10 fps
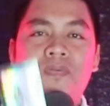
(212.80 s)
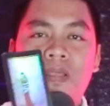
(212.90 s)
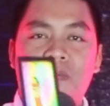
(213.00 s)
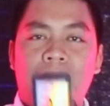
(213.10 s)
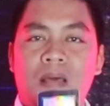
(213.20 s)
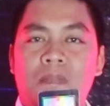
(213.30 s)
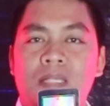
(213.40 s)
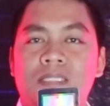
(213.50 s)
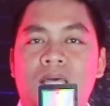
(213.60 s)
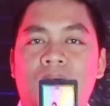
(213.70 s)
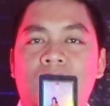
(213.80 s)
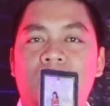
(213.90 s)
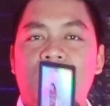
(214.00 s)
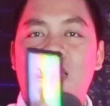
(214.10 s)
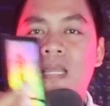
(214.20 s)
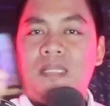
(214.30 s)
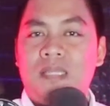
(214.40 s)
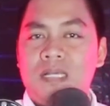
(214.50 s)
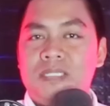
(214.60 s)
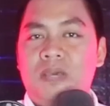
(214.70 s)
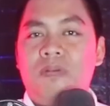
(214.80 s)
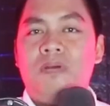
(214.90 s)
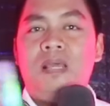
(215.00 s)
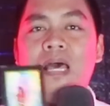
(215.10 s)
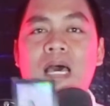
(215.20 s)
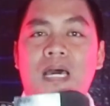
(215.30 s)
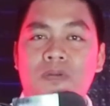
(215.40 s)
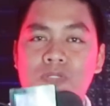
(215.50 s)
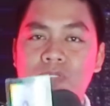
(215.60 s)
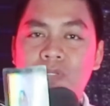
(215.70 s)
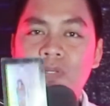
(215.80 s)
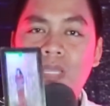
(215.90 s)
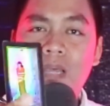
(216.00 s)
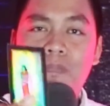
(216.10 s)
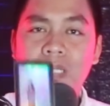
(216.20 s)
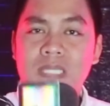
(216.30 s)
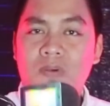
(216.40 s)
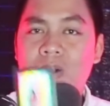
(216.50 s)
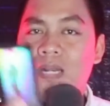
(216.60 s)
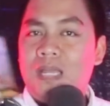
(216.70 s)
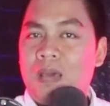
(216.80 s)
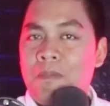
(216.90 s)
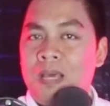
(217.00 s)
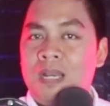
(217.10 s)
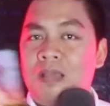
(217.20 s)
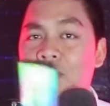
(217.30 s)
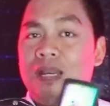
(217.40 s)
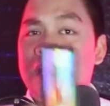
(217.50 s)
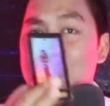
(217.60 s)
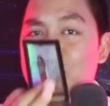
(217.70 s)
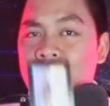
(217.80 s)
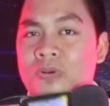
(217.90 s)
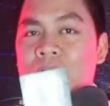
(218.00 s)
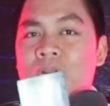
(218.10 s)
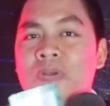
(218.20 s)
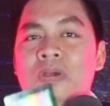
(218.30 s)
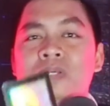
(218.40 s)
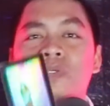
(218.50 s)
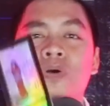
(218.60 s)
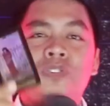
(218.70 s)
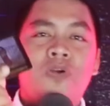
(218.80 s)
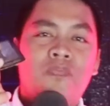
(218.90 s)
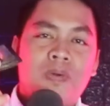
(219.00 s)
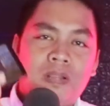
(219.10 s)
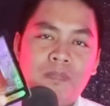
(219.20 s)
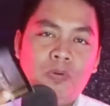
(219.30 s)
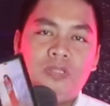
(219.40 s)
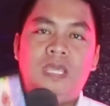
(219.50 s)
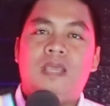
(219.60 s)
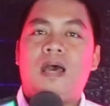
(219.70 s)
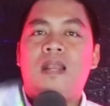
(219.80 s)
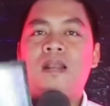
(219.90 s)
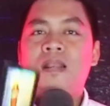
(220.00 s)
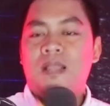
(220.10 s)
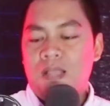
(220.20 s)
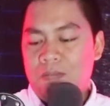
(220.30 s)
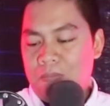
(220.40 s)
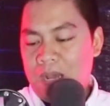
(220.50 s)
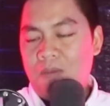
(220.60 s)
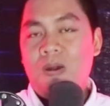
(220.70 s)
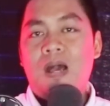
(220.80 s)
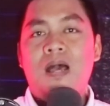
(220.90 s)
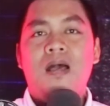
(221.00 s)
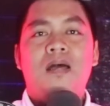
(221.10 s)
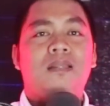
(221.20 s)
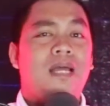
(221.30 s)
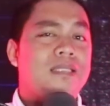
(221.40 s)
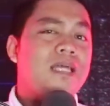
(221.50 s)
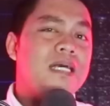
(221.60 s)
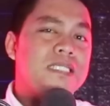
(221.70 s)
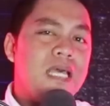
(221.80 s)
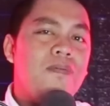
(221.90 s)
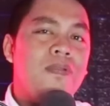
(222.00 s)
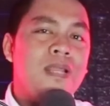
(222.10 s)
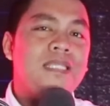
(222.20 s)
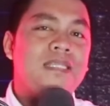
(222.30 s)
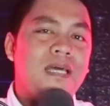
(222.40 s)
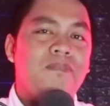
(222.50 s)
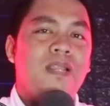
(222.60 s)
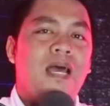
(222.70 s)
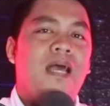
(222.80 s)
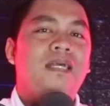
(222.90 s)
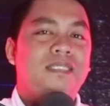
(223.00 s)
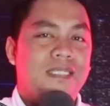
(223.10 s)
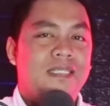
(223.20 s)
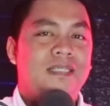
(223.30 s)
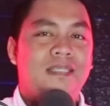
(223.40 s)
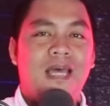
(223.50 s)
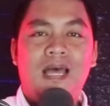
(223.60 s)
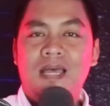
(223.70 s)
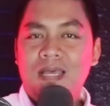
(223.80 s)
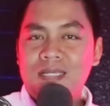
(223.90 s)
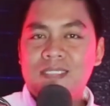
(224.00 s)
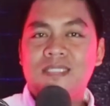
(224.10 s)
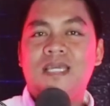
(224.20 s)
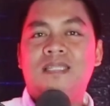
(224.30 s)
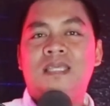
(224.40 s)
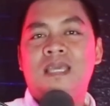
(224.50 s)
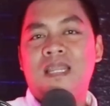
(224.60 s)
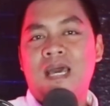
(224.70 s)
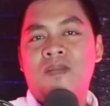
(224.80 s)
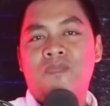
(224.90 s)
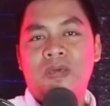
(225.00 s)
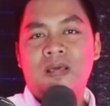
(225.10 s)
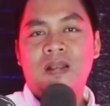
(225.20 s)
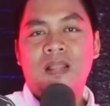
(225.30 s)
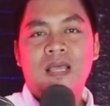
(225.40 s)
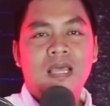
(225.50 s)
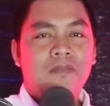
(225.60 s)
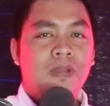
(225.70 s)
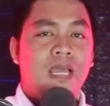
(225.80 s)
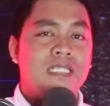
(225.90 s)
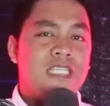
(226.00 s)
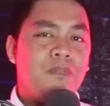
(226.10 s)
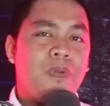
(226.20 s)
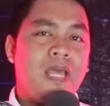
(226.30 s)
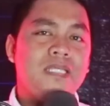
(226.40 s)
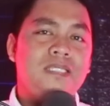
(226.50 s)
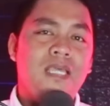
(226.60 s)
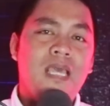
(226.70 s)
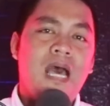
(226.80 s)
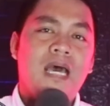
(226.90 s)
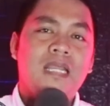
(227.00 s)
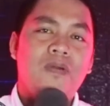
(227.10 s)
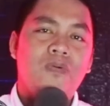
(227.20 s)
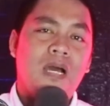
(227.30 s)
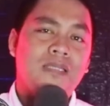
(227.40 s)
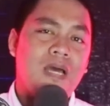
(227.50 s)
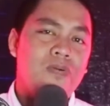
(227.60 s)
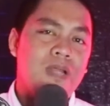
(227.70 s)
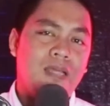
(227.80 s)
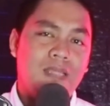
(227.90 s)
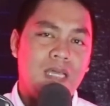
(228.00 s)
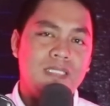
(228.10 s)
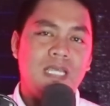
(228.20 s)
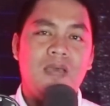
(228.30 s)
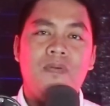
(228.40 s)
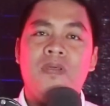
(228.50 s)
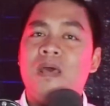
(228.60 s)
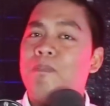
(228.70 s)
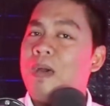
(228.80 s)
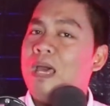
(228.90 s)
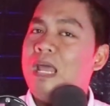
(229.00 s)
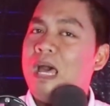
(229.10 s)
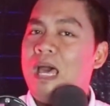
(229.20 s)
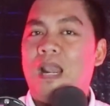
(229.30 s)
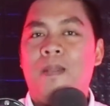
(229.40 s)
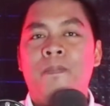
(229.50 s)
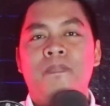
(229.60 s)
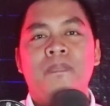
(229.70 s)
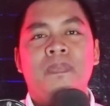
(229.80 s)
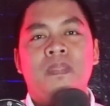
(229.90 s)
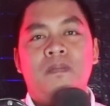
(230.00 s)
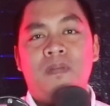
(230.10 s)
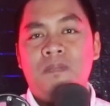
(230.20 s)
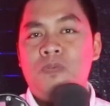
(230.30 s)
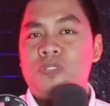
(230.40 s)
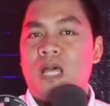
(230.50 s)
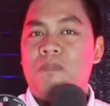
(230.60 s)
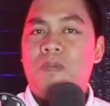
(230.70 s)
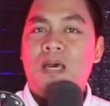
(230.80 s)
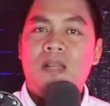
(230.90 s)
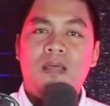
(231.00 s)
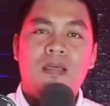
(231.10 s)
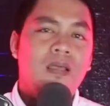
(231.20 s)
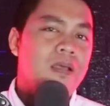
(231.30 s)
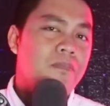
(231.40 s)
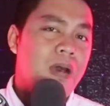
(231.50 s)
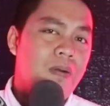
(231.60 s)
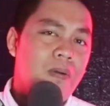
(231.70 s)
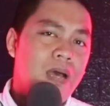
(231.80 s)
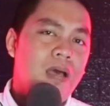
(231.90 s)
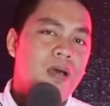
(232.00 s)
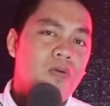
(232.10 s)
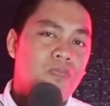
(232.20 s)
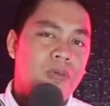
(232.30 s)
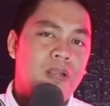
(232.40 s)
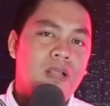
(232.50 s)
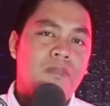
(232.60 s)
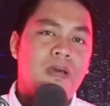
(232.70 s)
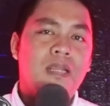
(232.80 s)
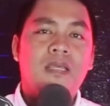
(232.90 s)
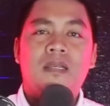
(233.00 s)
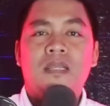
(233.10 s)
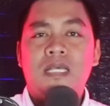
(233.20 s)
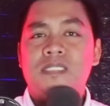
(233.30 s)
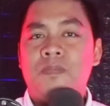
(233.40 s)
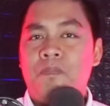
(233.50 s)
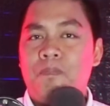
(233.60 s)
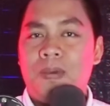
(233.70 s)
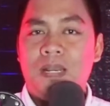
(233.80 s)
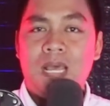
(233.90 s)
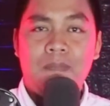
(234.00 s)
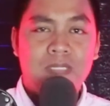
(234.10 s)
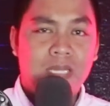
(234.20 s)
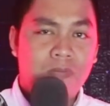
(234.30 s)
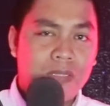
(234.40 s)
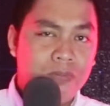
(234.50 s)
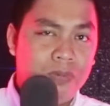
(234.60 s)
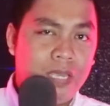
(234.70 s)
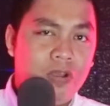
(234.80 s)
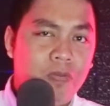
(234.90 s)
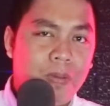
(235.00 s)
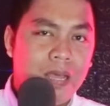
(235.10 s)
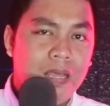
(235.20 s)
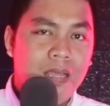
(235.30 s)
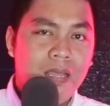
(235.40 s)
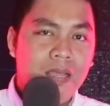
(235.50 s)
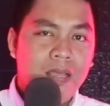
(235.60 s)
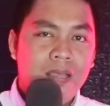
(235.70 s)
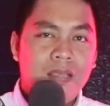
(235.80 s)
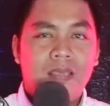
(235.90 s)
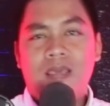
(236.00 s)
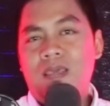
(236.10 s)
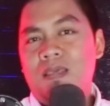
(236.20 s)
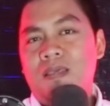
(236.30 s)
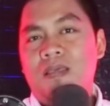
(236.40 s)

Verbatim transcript: Vero Bramasta dan Natasha Wilona harus ya berjauhan kemarin-kemarin. Namun, sosok Verel buktikan bahwa Natasha Wilona tetaplah cinta sejatinya dan Verel berikan surprise di hari ulang tahun Natasha Wilona. Padahal berembus kabar bahwa Verel kemarin ya, sempat habiskan waktu ke Eropa. Oke.